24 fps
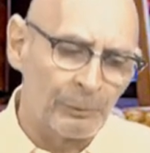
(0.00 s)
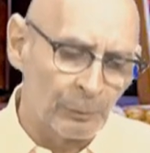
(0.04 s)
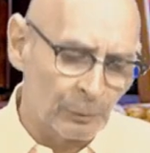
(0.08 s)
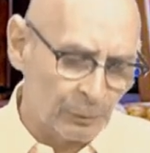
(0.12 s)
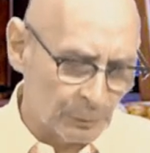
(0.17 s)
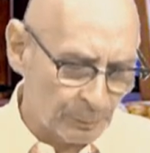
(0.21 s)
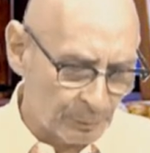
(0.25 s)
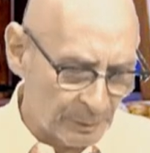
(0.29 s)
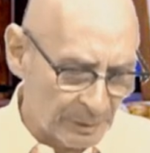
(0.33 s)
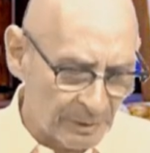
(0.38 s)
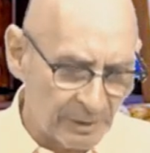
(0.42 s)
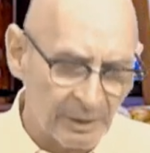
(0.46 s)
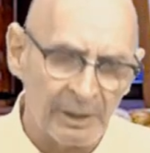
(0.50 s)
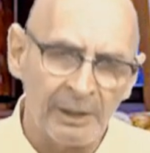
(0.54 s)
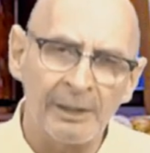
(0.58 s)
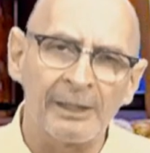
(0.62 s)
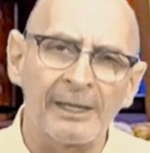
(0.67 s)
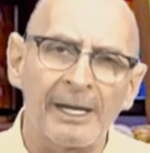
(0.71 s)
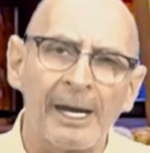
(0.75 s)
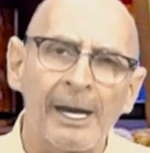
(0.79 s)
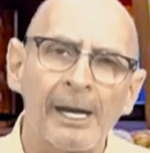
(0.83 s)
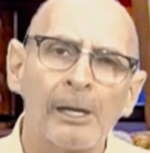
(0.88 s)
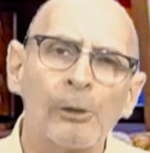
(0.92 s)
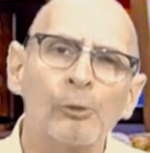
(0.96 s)
podemos
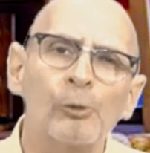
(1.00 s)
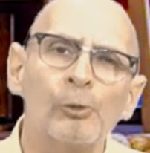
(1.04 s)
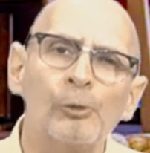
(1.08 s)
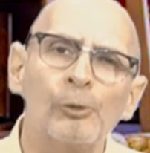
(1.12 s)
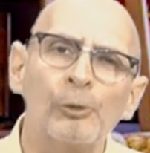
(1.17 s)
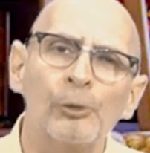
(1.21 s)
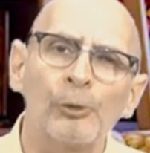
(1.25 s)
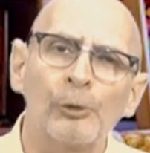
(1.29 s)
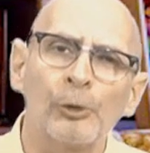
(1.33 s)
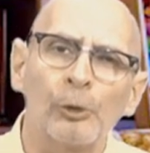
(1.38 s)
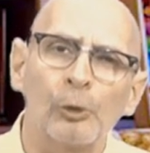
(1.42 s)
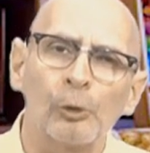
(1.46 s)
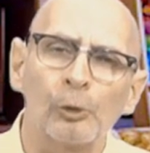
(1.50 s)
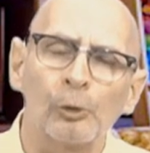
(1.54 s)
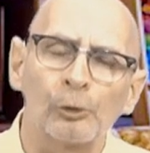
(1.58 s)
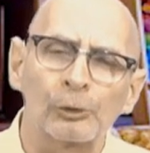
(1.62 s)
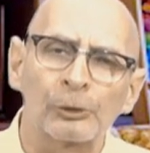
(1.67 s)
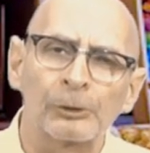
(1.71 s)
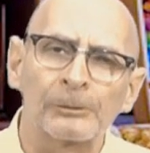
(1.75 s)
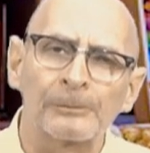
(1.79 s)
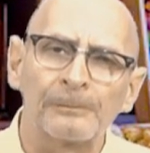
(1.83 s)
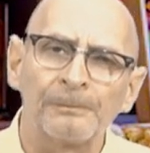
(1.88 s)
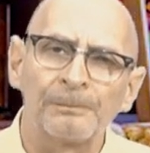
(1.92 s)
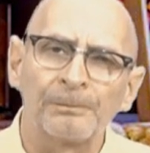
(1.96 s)
pedir a uno de
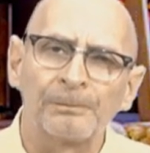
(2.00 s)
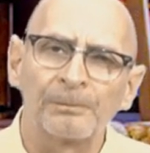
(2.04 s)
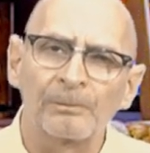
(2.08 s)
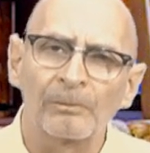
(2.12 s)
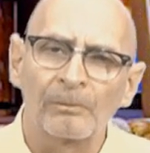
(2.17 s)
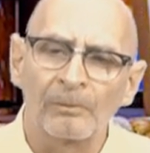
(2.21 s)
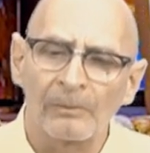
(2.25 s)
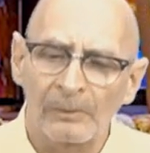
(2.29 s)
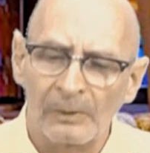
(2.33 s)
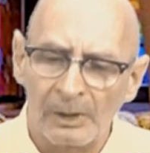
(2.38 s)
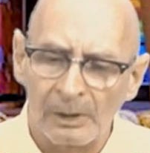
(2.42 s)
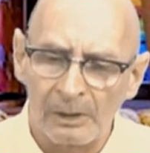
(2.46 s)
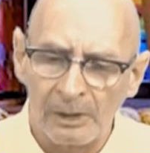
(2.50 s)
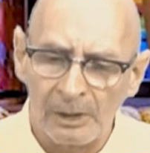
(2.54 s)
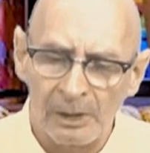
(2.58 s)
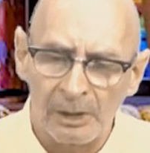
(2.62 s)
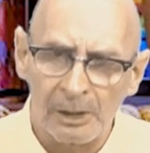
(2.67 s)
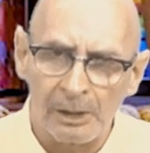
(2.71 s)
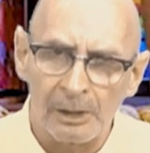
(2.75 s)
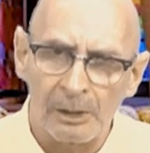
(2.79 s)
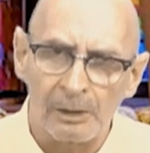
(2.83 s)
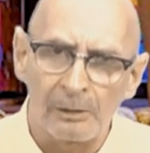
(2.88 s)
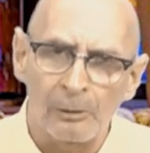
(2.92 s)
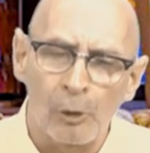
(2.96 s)
los
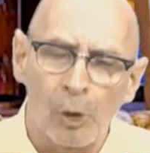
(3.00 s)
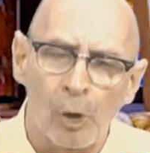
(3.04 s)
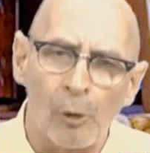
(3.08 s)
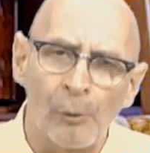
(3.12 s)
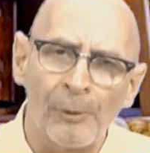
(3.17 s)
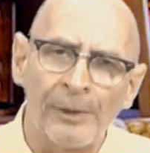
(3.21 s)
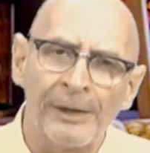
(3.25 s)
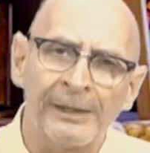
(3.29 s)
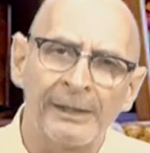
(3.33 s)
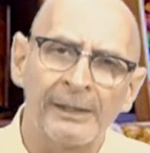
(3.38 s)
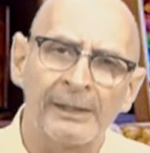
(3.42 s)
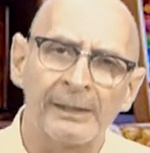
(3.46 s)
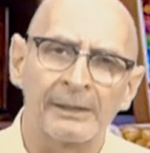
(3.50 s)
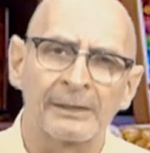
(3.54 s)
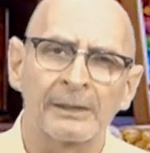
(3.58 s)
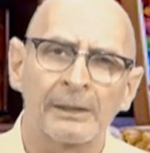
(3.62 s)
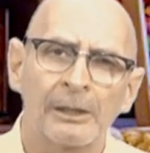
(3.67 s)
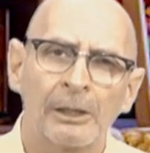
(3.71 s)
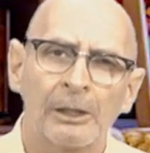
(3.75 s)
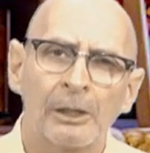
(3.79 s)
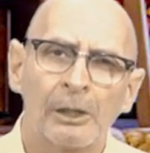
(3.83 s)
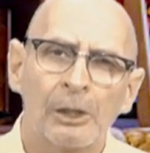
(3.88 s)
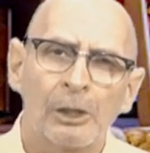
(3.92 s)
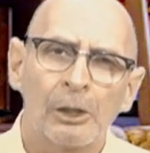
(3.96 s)
eh,
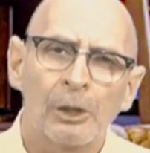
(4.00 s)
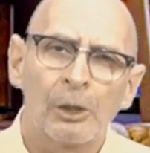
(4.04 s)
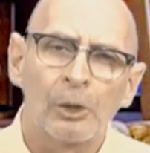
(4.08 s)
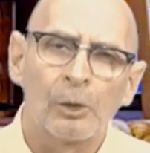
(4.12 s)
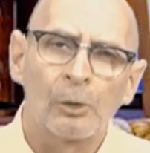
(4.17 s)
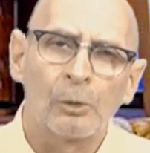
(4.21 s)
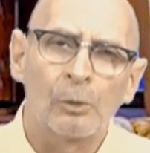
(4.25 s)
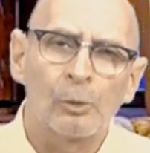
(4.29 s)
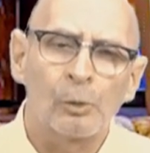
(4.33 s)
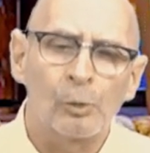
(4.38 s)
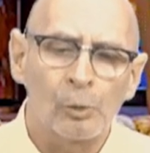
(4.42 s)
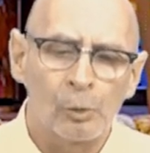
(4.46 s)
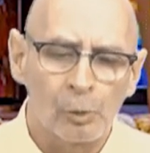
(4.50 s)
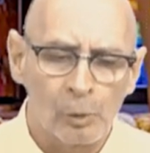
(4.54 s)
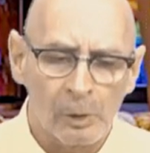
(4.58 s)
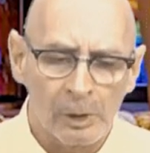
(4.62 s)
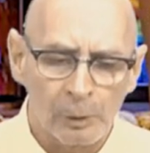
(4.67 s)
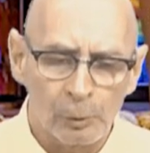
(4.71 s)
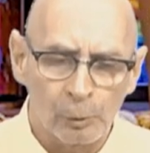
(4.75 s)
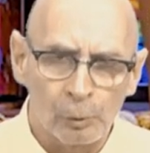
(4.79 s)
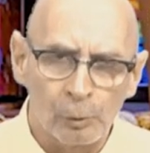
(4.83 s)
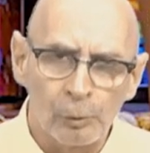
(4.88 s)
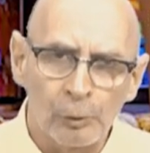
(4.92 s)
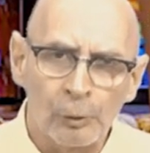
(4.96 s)
jóvenes
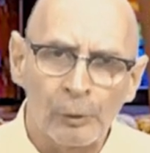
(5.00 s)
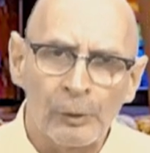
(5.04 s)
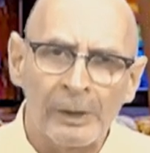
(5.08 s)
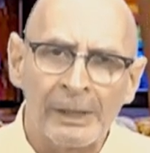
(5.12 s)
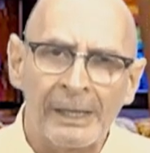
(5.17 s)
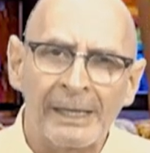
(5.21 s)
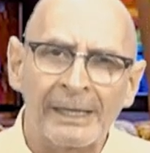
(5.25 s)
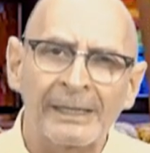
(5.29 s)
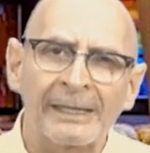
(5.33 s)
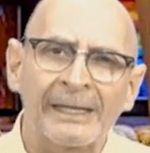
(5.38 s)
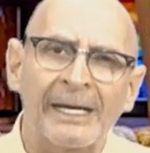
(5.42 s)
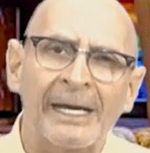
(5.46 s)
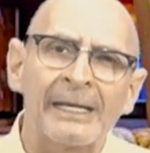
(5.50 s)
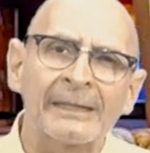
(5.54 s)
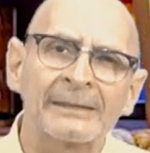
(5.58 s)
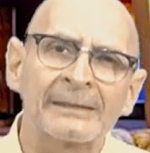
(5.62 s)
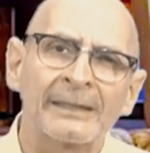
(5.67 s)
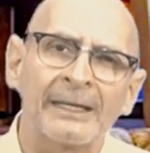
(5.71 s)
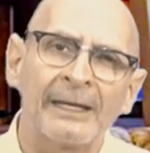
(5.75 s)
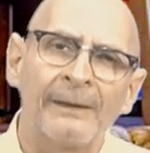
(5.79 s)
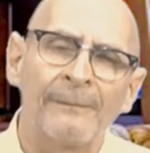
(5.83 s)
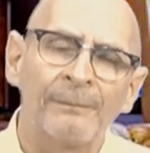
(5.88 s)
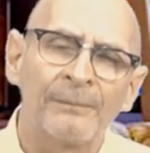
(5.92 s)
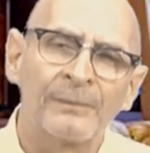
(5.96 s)
o alguno de la
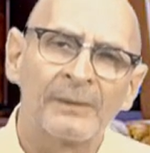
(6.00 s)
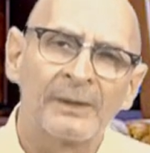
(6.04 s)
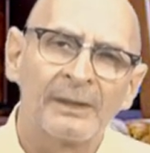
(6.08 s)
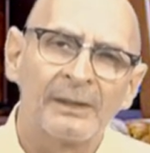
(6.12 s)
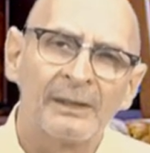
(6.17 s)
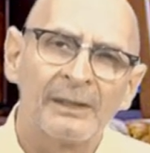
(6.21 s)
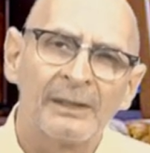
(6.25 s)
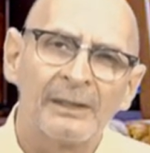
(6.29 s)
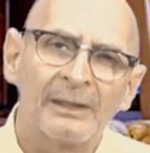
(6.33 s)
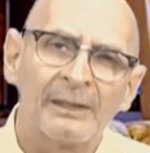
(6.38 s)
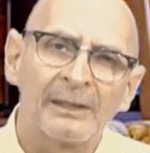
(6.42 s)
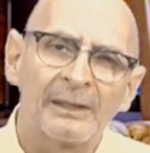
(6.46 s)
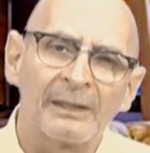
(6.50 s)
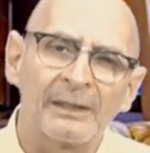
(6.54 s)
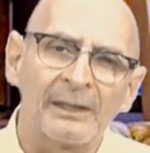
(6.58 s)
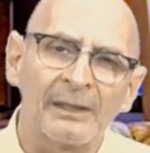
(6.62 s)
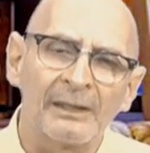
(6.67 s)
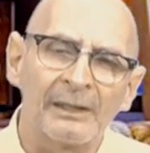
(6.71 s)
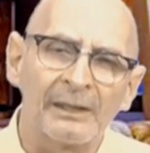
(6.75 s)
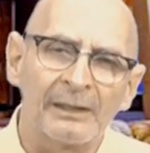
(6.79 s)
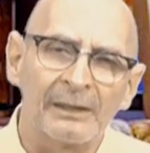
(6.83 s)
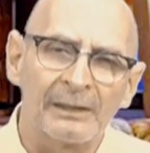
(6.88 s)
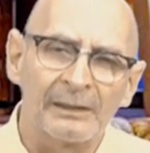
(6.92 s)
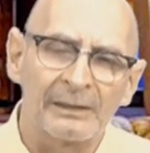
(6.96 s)
casa
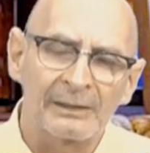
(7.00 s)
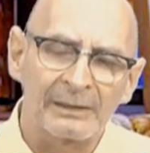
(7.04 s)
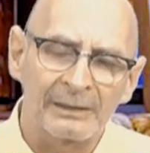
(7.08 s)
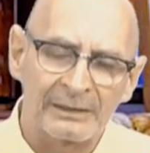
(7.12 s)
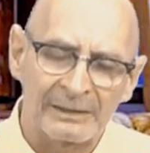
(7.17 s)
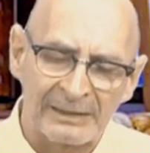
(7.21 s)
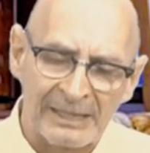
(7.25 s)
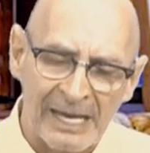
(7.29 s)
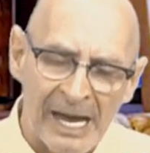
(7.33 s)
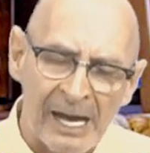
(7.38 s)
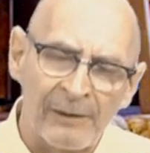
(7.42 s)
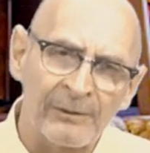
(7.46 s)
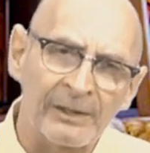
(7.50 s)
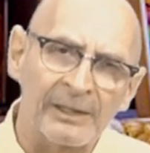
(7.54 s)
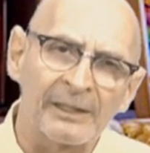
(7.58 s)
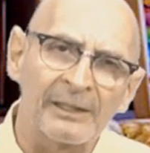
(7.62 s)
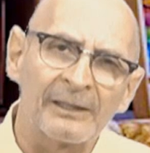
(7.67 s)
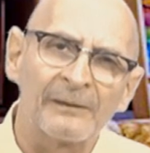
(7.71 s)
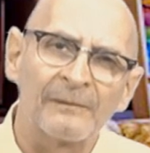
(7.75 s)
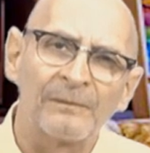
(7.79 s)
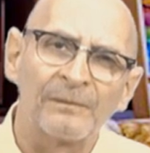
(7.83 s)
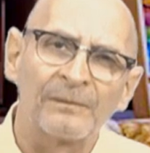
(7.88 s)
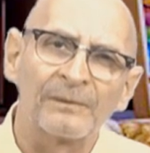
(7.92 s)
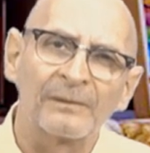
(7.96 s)
que
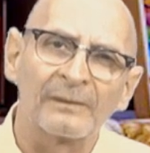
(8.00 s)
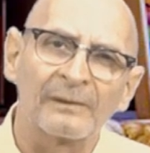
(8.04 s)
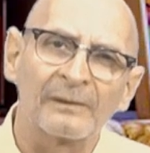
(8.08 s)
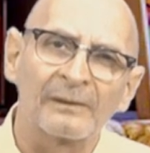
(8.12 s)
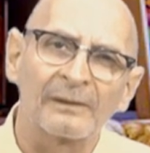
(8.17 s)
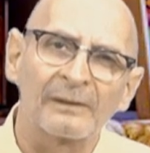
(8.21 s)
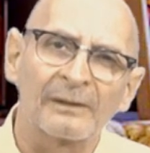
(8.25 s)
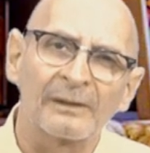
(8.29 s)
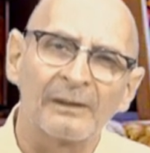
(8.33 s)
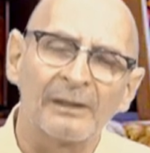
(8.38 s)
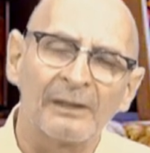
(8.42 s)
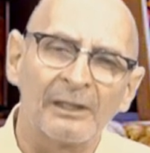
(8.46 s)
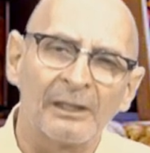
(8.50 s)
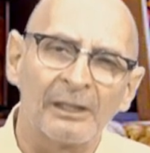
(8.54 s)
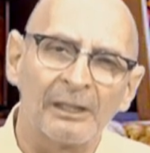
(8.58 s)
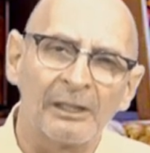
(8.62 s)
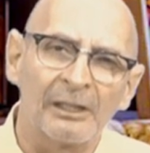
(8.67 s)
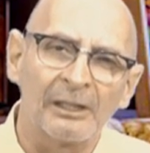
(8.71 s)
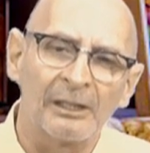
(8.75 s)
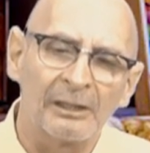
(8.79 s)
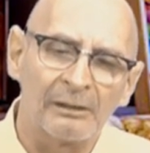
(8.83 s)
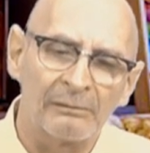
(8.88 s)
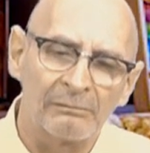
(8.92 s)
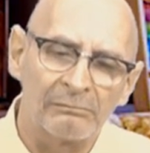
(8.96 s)
sabe
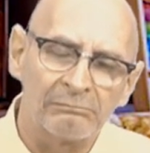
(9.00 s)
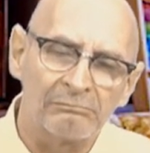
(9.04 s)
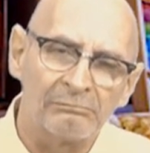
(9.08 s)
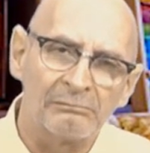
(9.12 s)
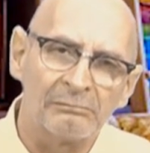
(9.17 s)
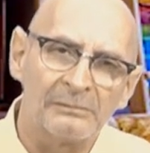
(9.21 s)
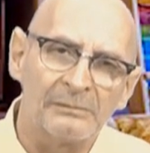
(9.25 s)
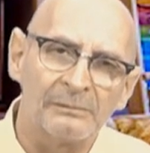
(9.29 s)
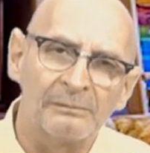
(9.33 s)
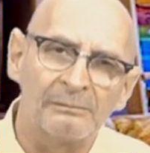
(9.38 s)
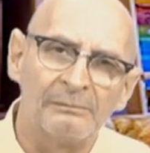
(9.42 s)
eh,